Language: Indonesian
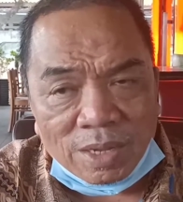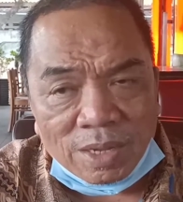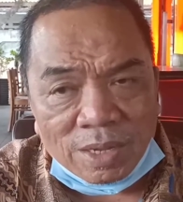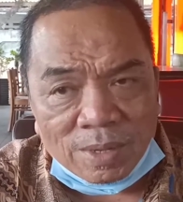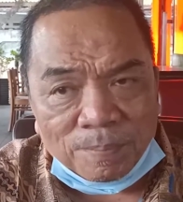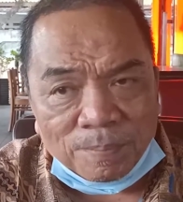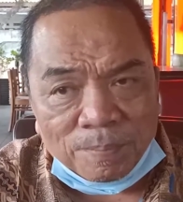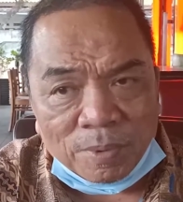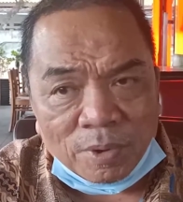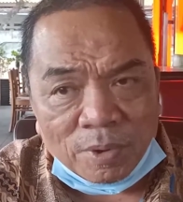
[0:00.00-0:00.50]

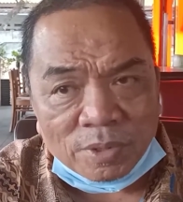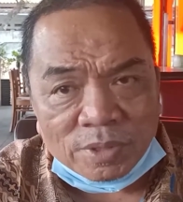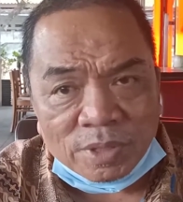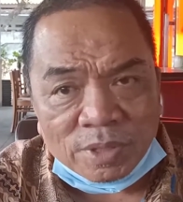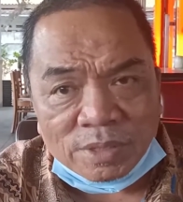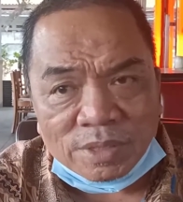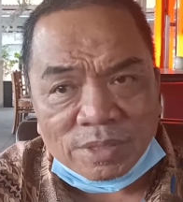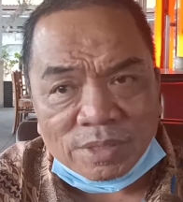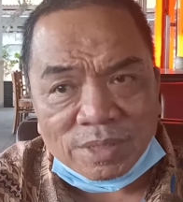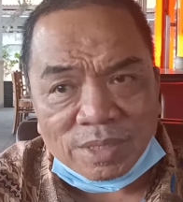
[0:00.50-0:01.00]
uh,
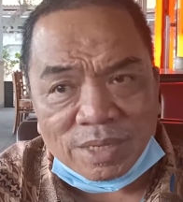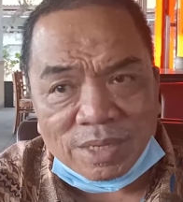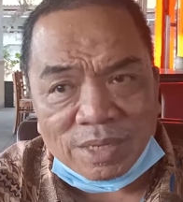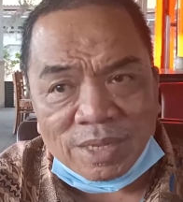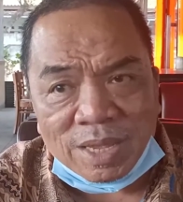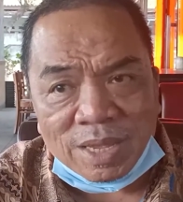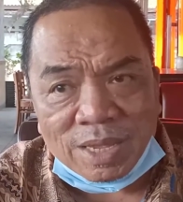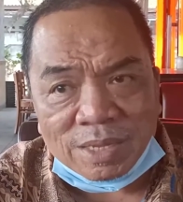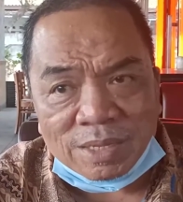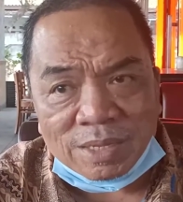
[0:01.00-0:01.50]
proses
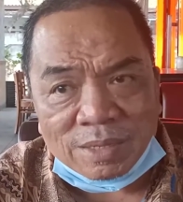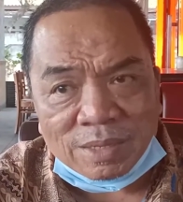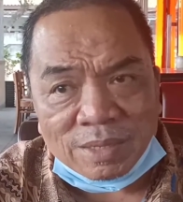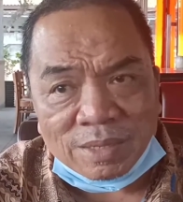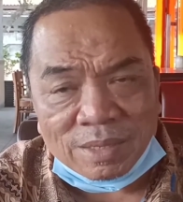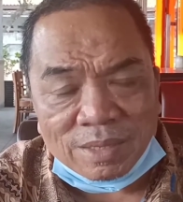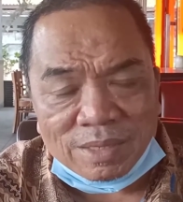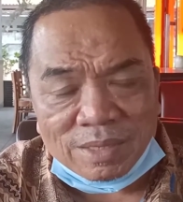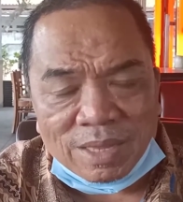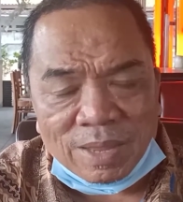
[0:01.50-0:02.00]
yang
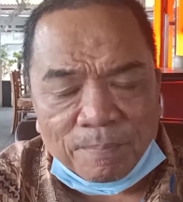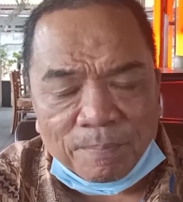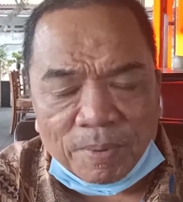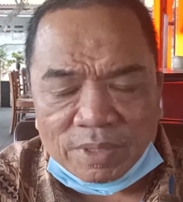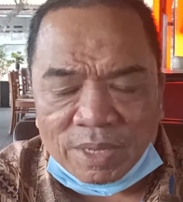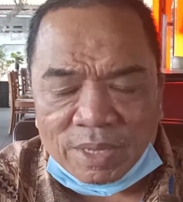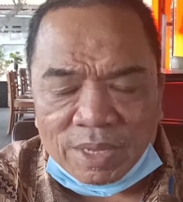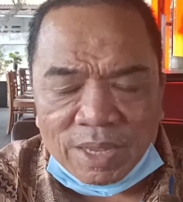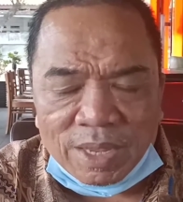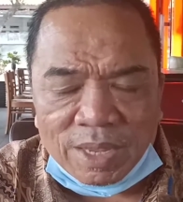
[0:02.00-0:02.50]

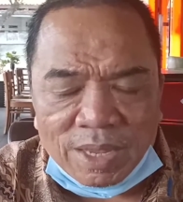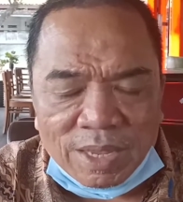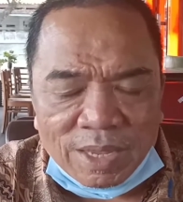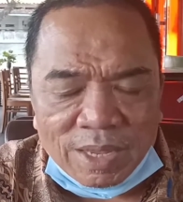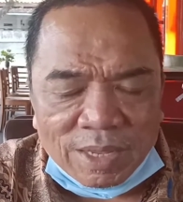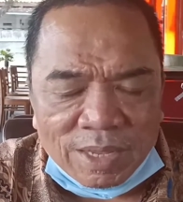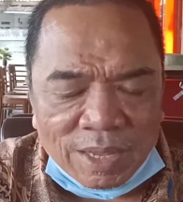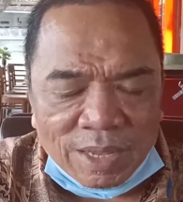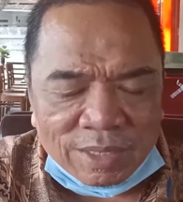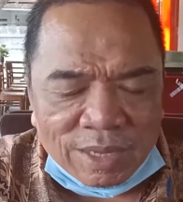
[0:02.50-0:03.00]
dapat
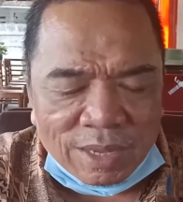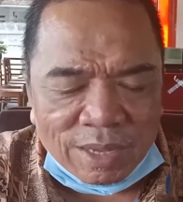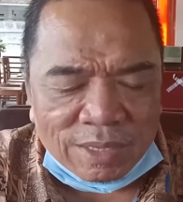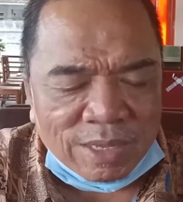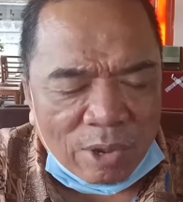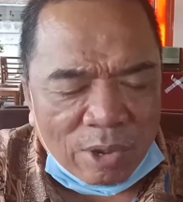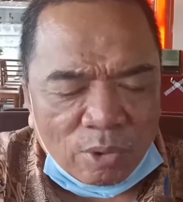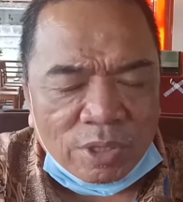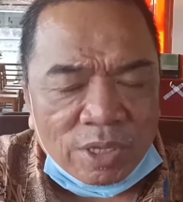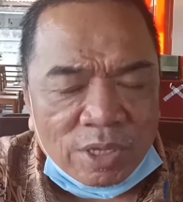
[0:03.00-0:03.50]
di
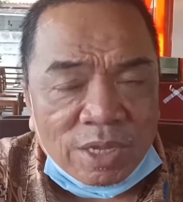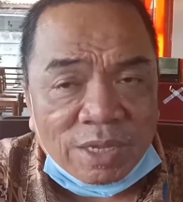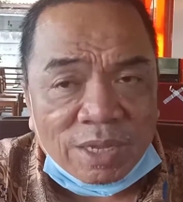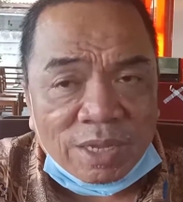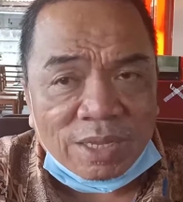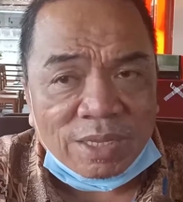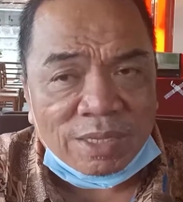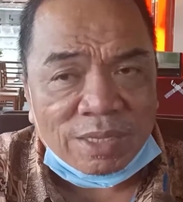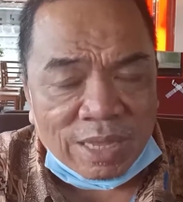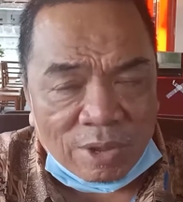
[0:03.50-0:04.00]
jauh di
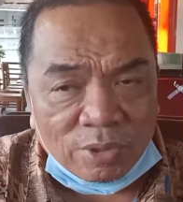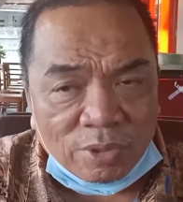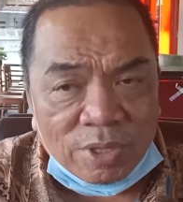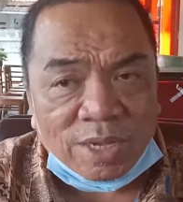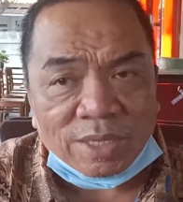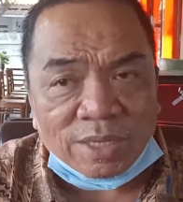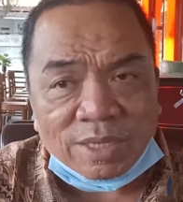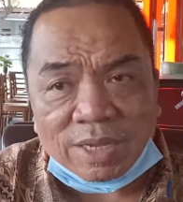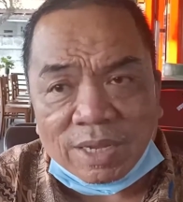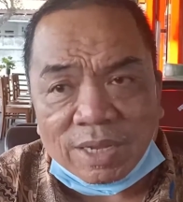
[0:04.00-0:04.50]
jauh
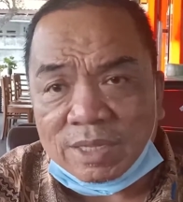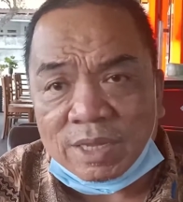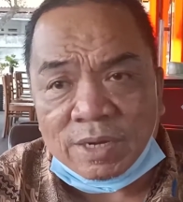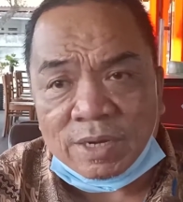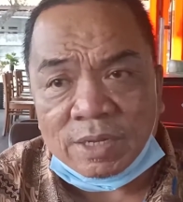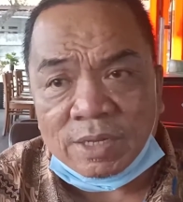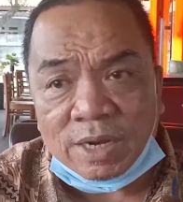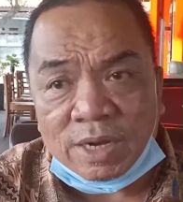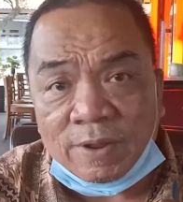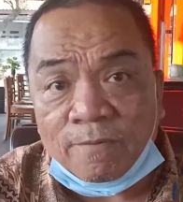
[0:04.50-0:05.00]
dikatakan
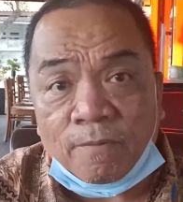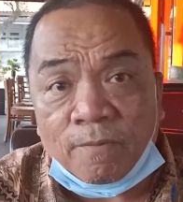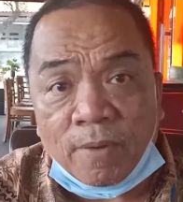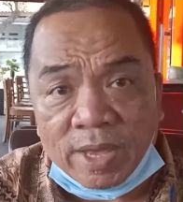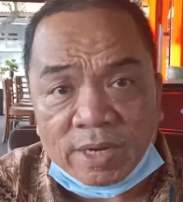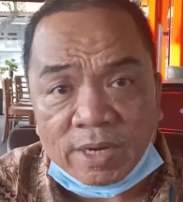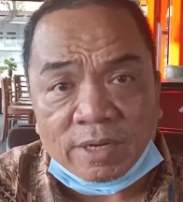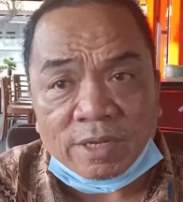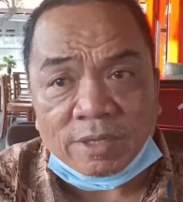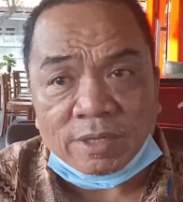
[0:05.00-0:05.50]
dari nilai
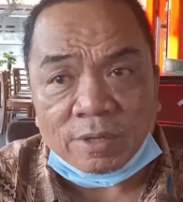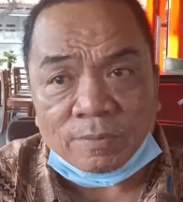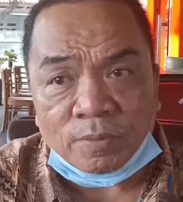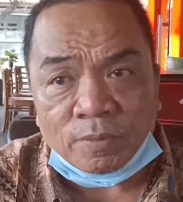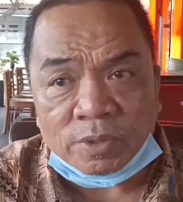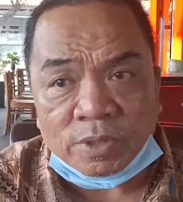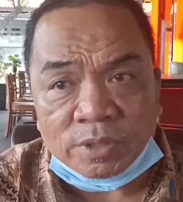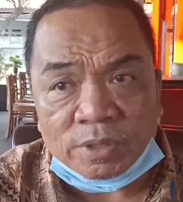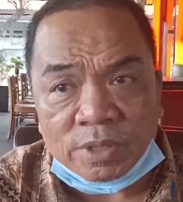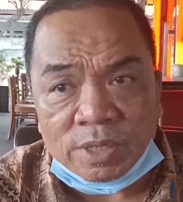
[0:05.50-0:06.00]
fire gitu
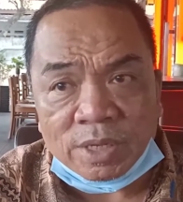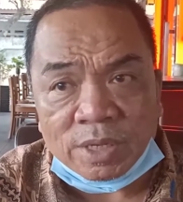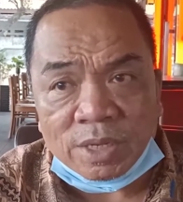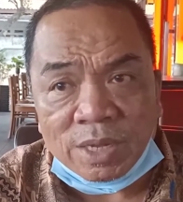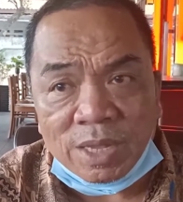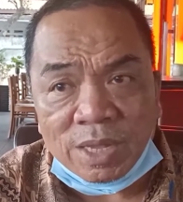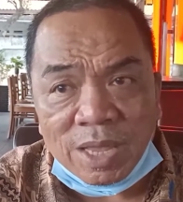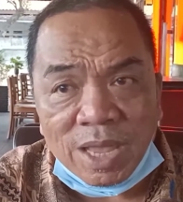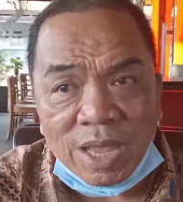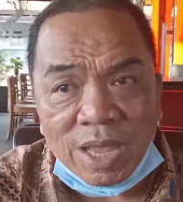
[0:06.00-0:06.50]
posisinya